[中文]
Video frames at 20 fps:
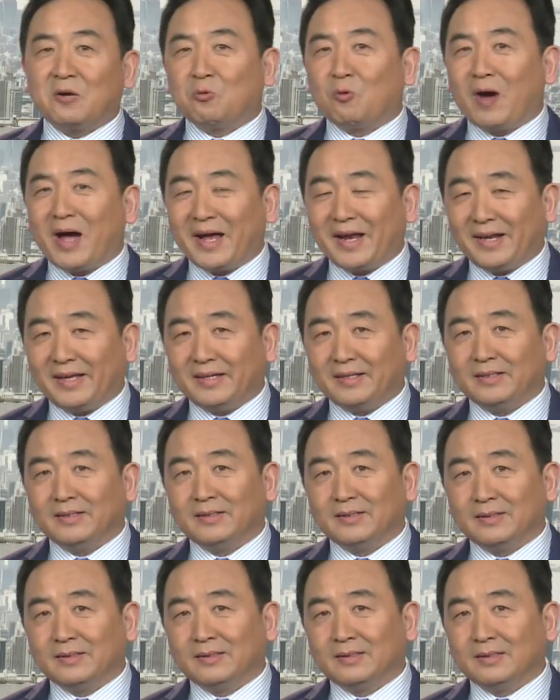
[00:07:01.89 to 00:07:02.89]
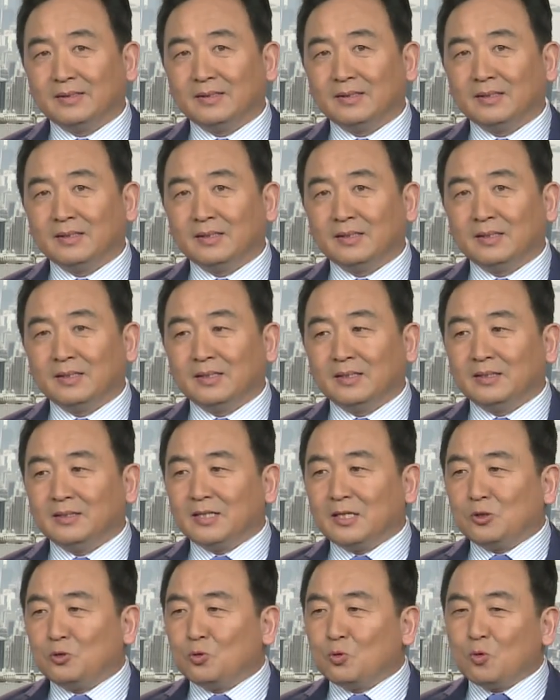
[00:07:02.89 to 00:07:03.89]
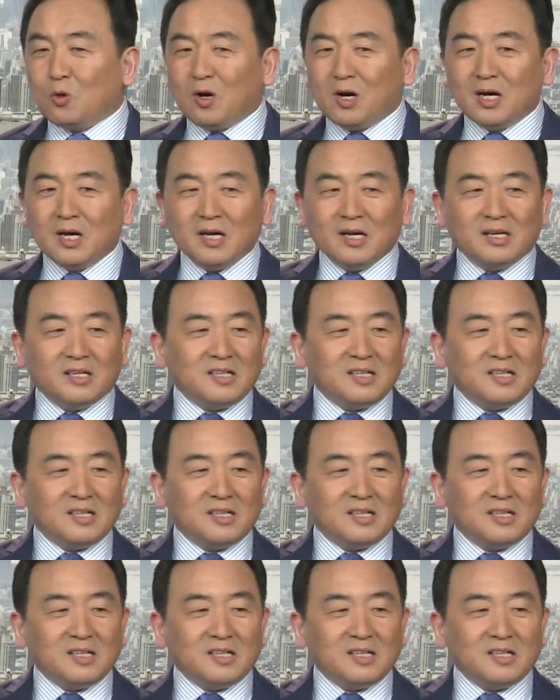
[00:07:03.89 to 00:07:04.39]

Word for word: 怪呢。那如果